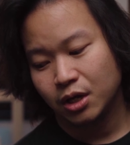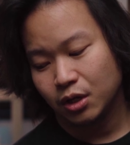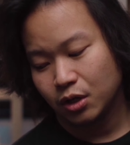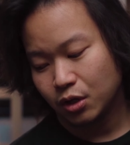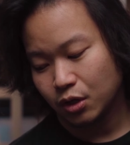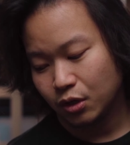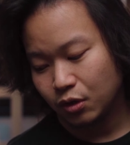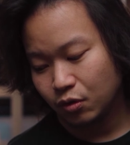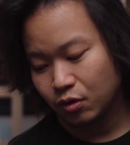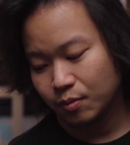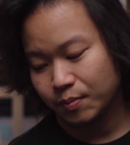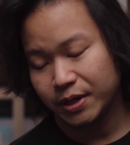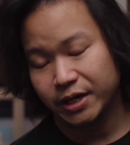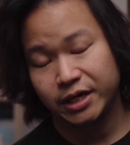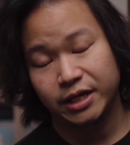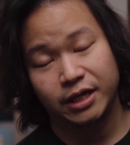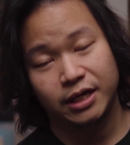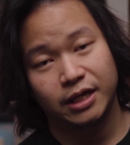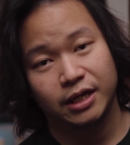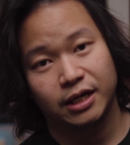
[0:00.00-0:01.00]
kalau gue
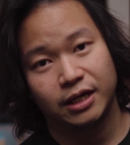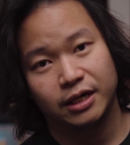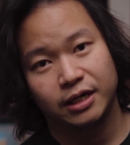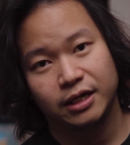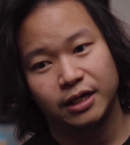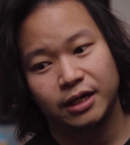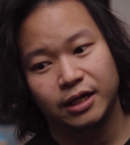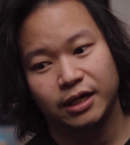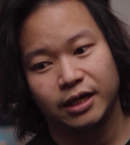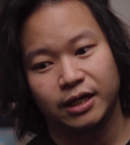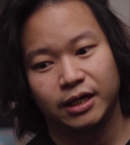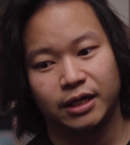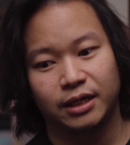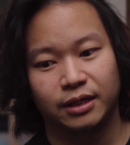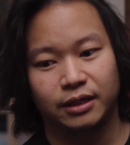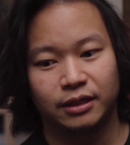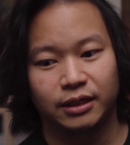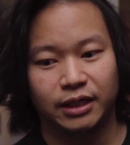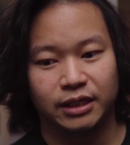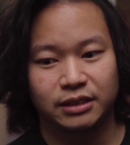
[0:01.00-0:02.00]
bandingkan
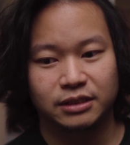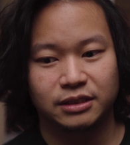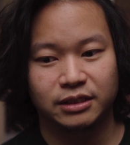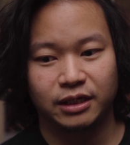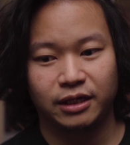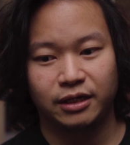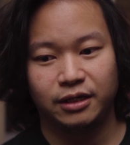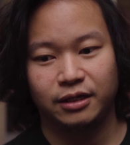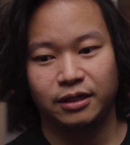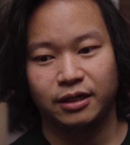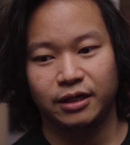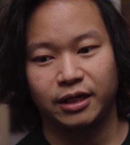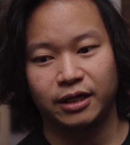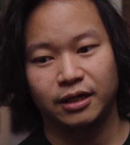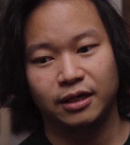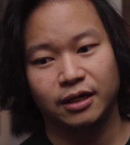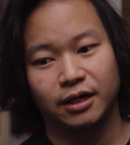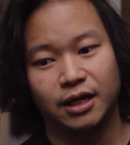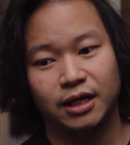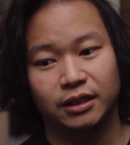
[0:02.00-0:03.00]
dengan let's say
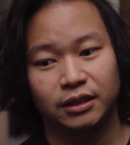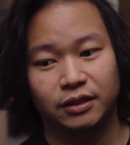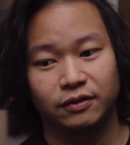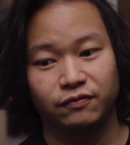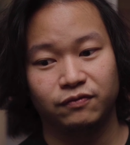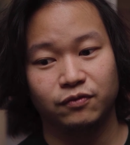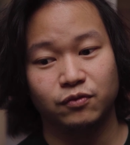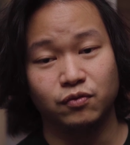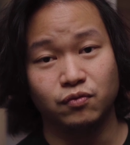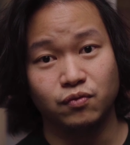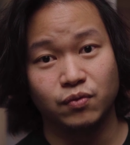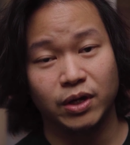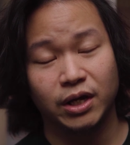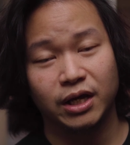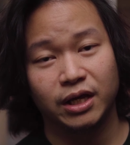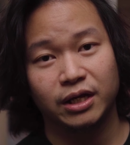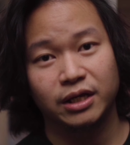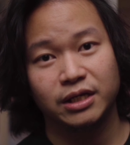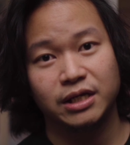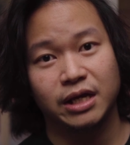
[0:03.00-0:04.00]
Eagle Active
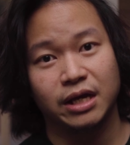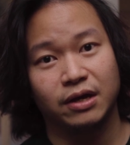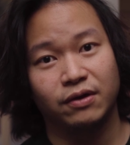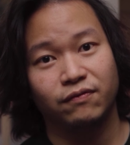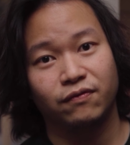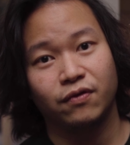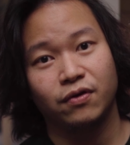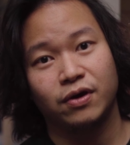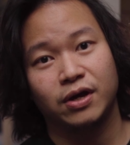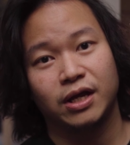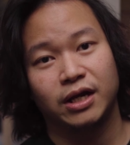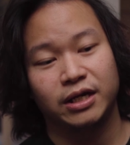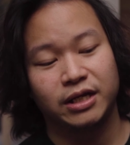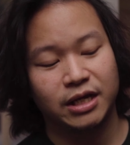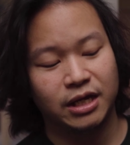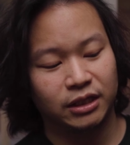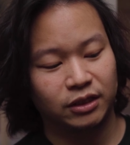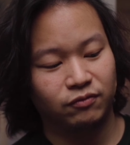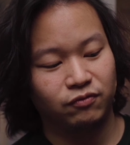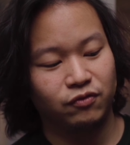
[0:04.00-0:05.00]
2 ya vokal
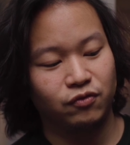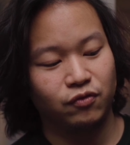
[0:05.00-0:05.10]
di Active